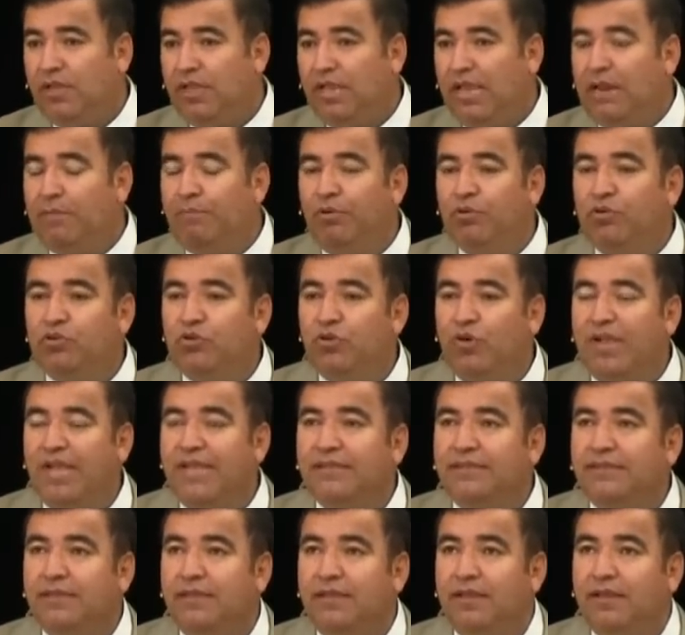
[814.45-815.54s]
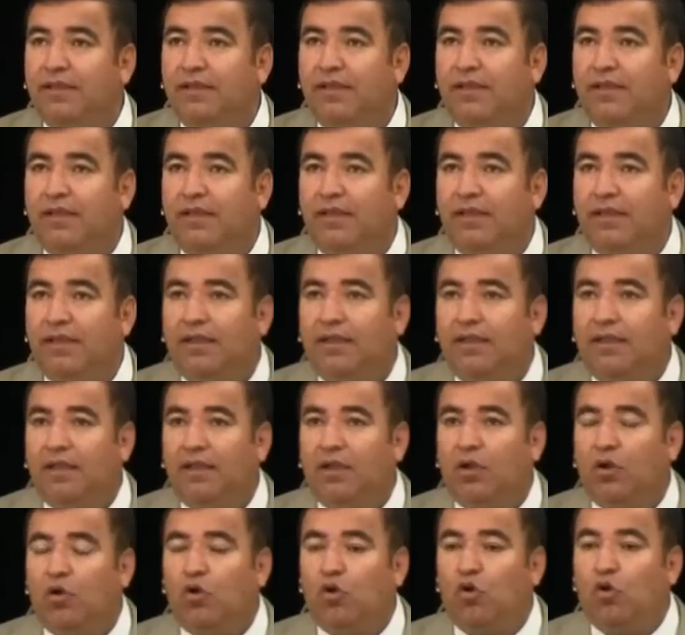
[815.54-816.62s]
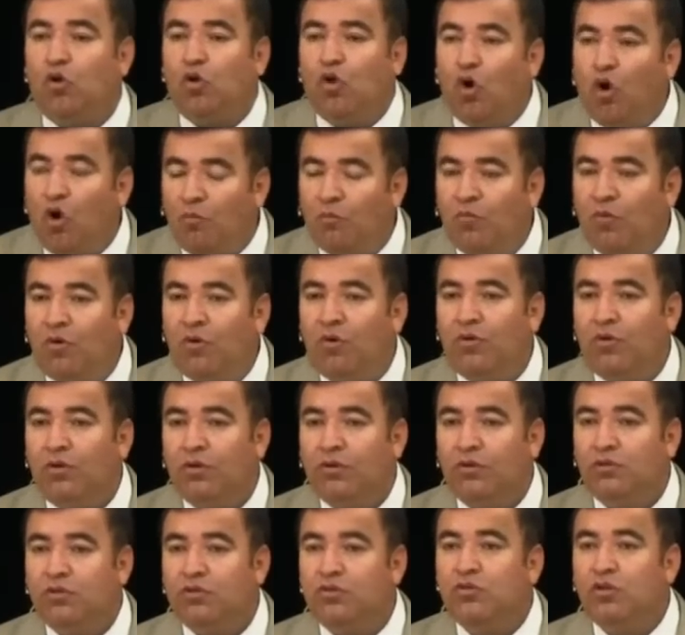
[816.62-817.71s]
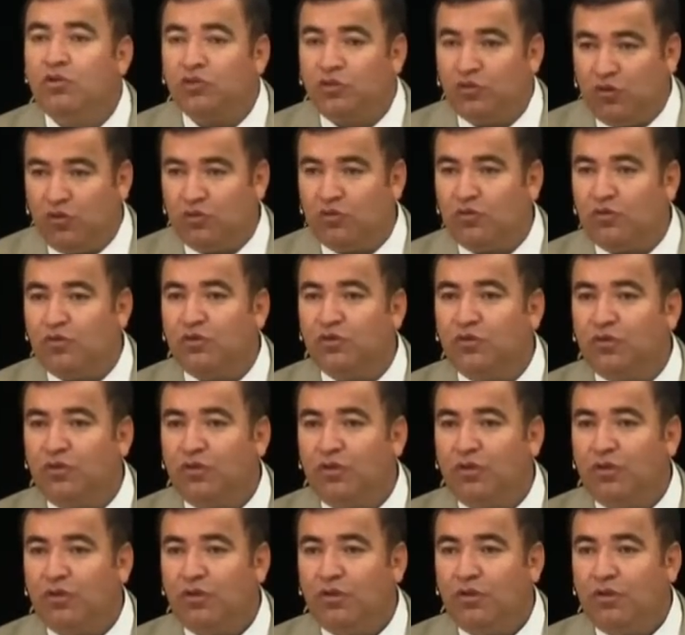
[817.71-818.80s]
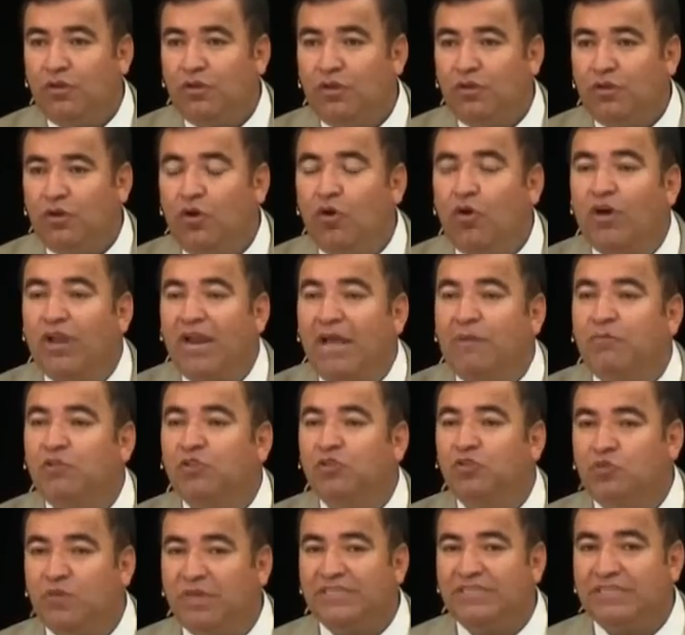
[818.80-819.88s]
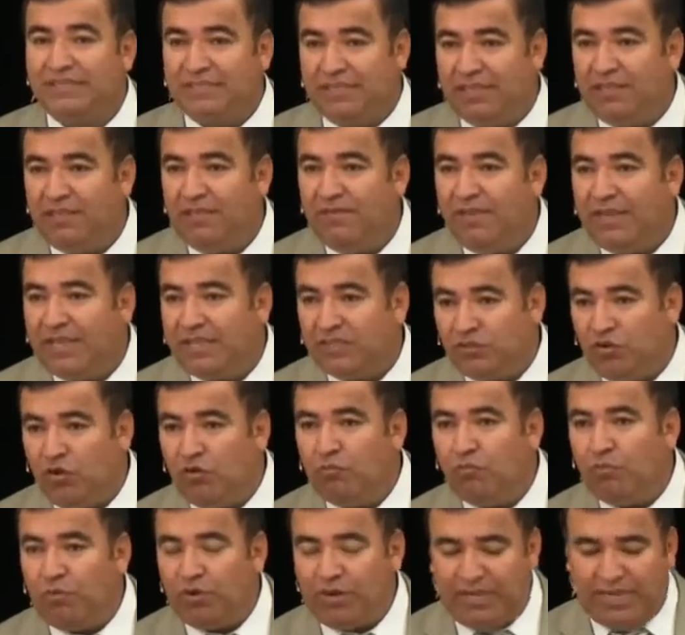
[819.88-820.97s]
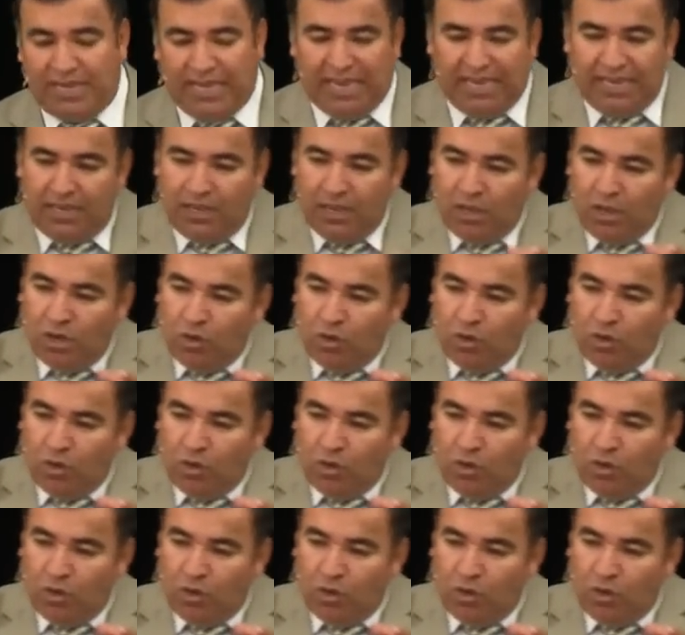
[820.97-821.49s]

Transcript: El punto es, ¿cómo nosotros logramos nuestra santificación? Porque hay